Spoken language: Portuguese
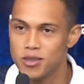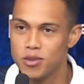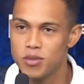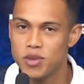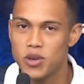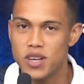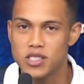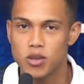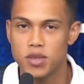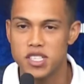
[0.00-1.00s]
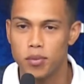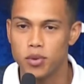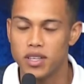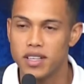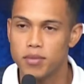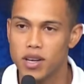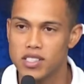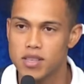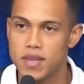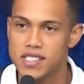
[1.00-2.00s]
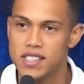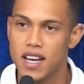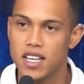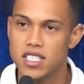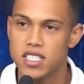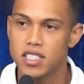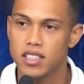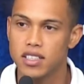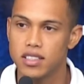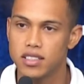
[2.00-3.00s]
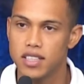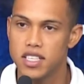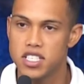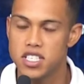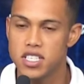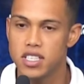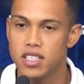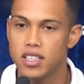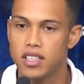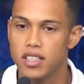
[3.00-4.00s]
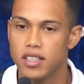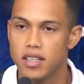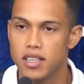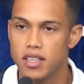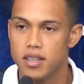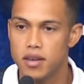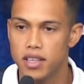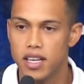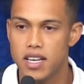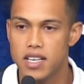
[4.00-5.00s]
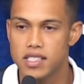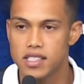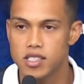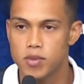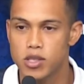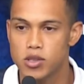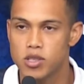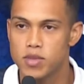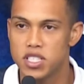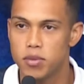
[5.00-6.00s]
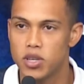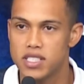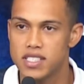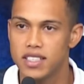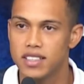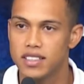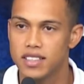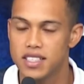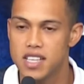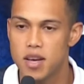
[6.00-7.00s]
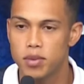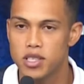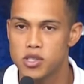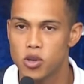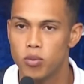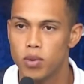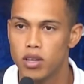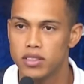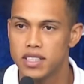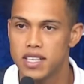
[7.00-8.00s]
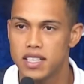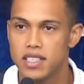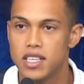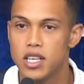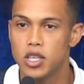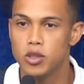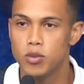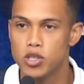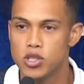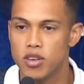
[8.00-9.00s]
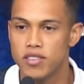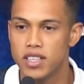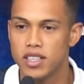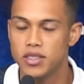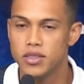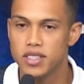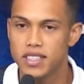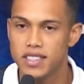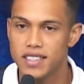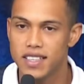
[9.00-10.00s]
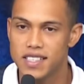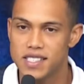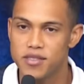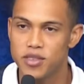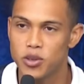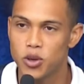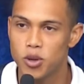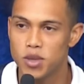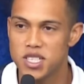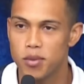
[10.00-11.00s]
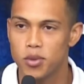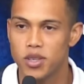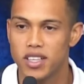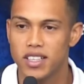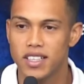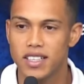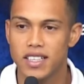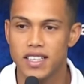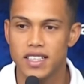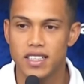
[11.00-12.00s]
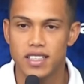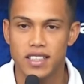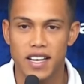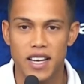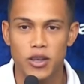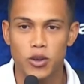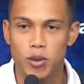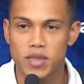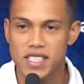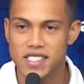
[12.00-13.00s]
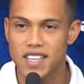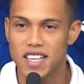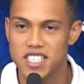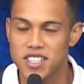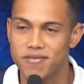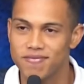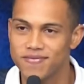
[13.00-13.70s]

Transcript: Todo mundo me conhece como Chaporã por causa da minha cidade. Desde criança, as pessoas me chamam assim, desde a época de São Paulo, desde os meus nove anos, e assim ficou como Chaporã. Carrega o nome da cidade aí.